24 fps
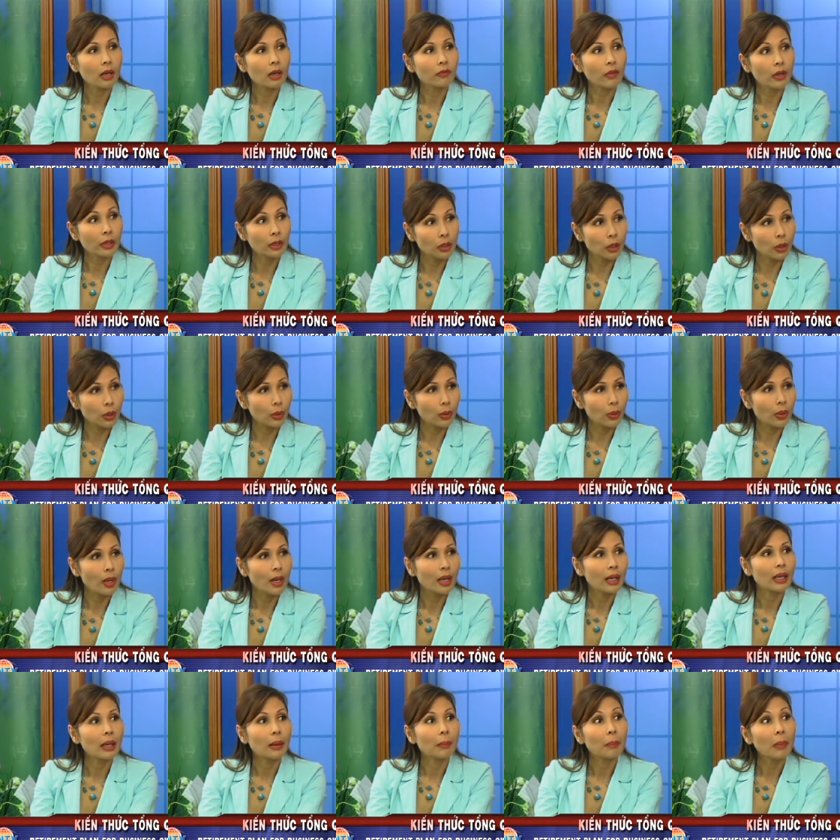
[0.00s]
phần nhiều
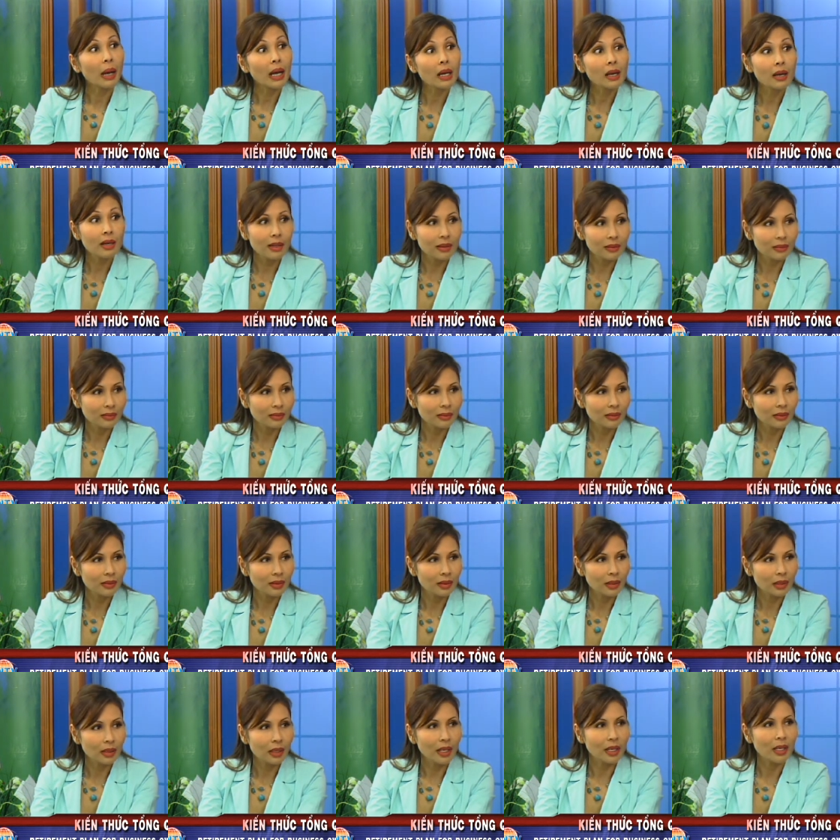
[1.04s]
là mắc hơn
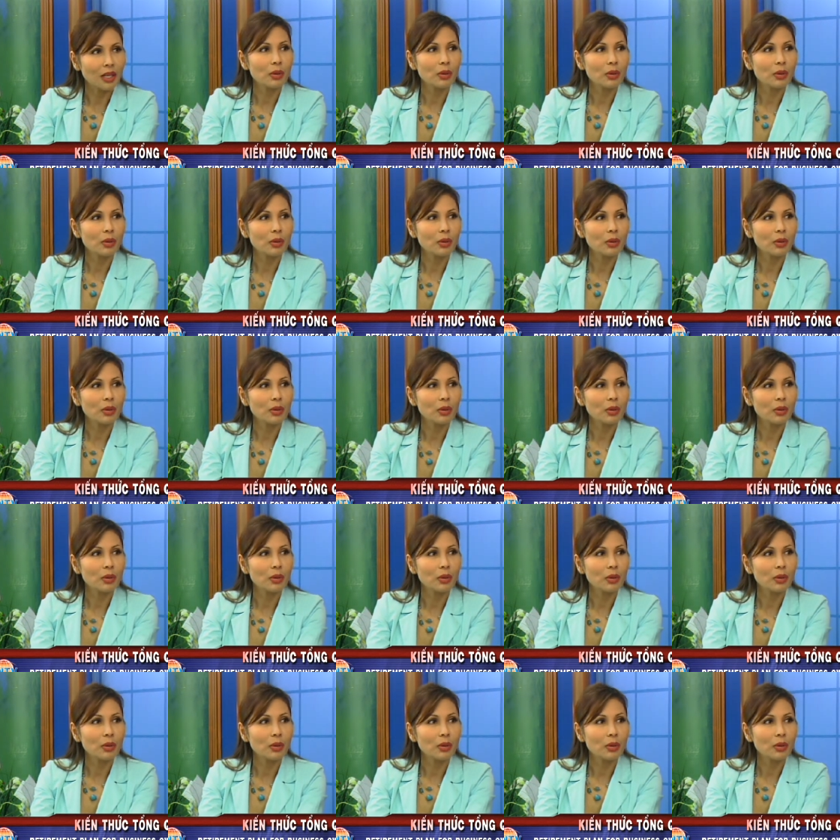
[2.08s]
là ừ.